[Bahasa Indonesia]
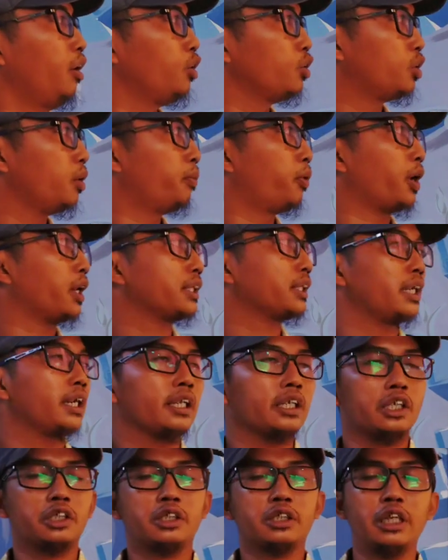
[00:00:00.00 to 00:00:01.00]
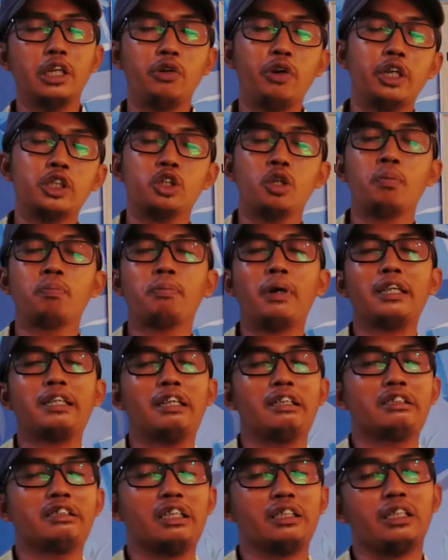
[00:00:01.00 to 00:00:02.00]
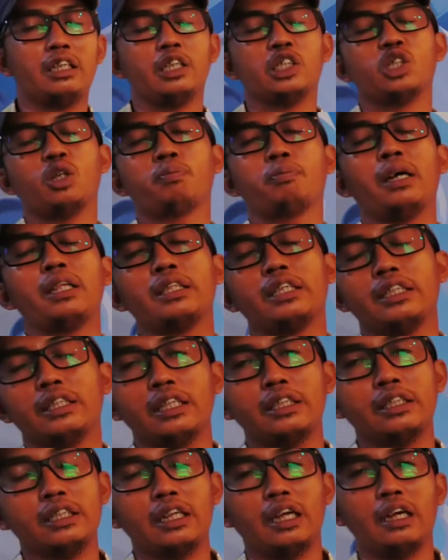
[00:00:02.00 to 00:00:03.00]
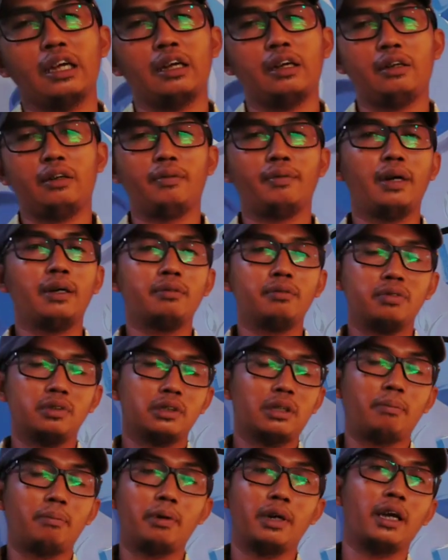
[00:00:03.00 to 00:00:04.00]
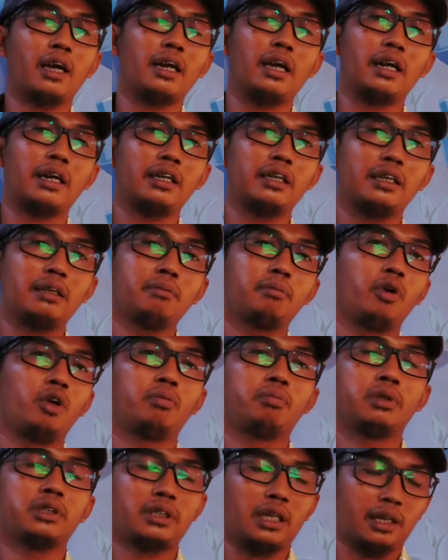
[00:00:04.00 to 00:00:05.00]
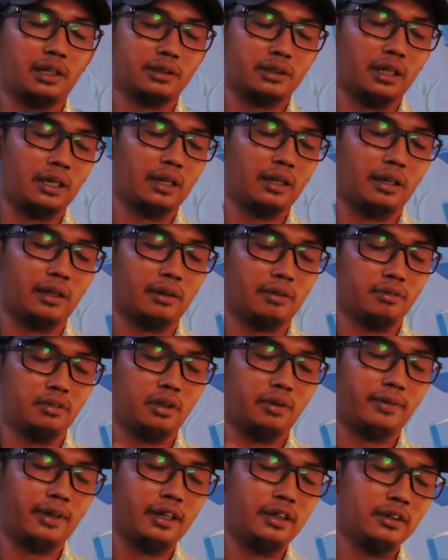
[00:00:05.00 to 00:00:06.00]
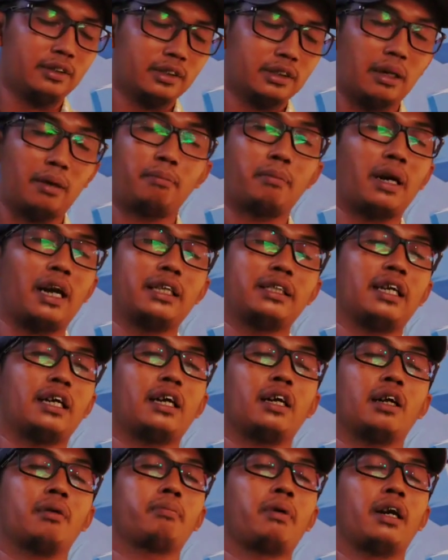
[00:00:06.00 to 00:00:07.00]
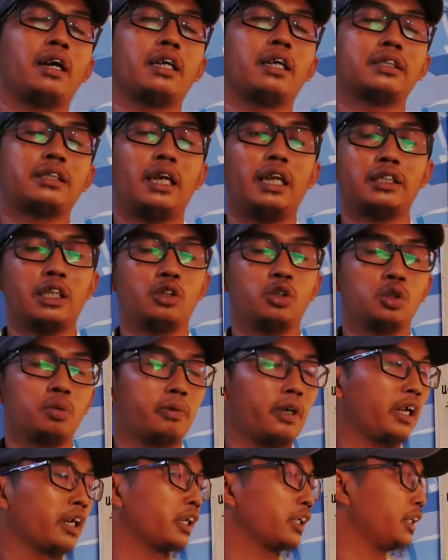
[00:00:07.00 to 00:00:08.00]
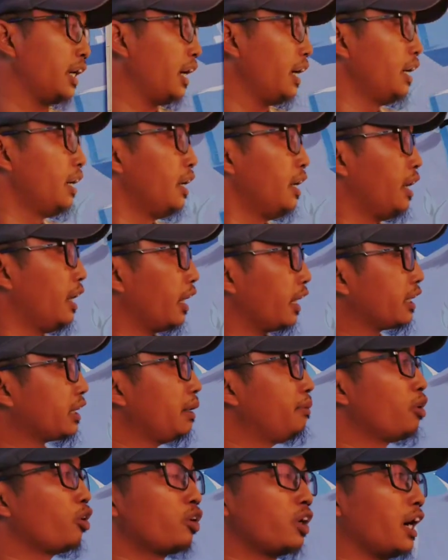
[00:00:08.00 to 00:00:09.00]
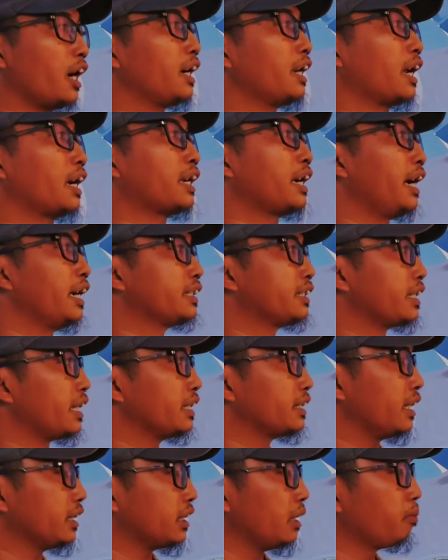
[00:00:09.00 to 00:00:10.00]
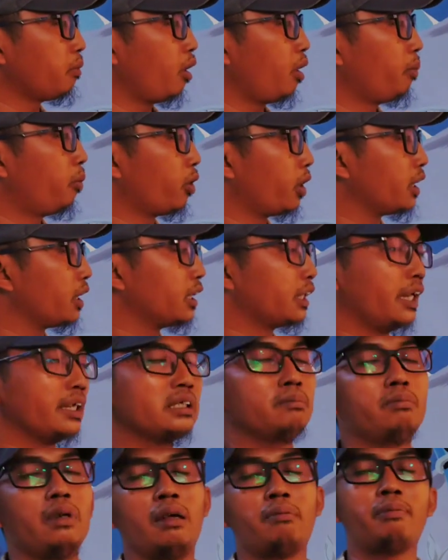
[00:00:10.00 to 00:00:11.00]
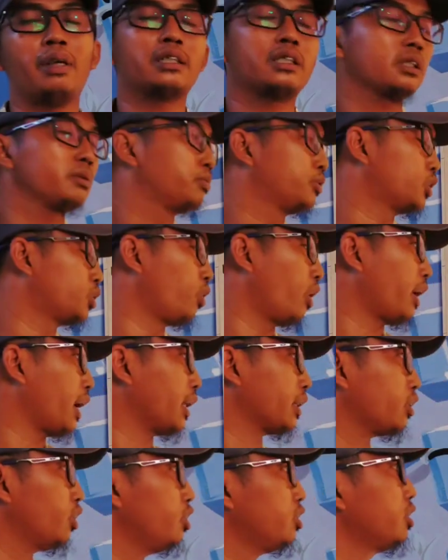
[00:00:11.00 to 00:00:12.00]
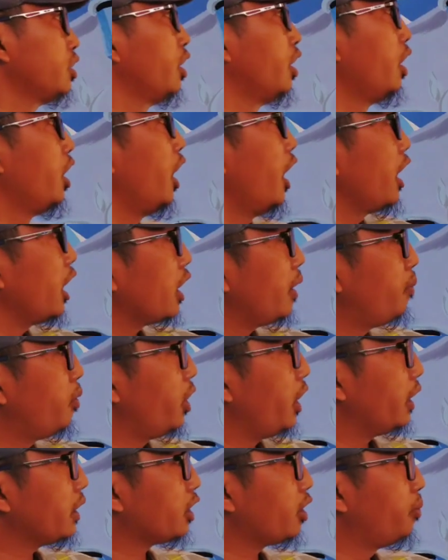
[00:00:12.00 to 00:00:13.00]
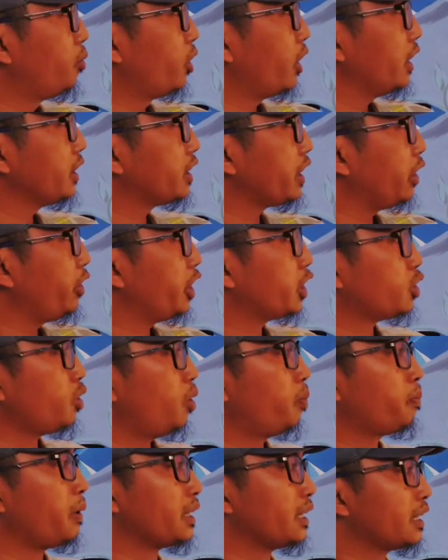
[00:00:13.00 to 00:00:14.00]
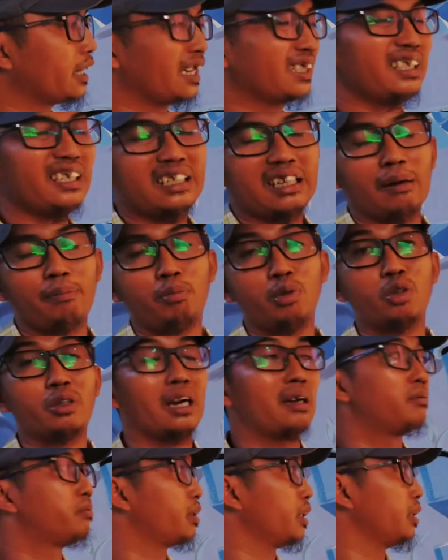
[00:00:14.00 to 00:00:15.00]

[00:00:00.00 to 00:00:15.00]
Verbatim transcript: untuk borat yang CWS 4 dan ZNS 4 kita tidak apa sampai dengan hari ini belum bisa saya apa saya menanyakan kepada salah satu suppliernya kita menggunakan harga eceran saja bahwa borat adalah sembilan belas ribu 19.200 kemudian kemudian CWS 4 adalah tiga puluh enam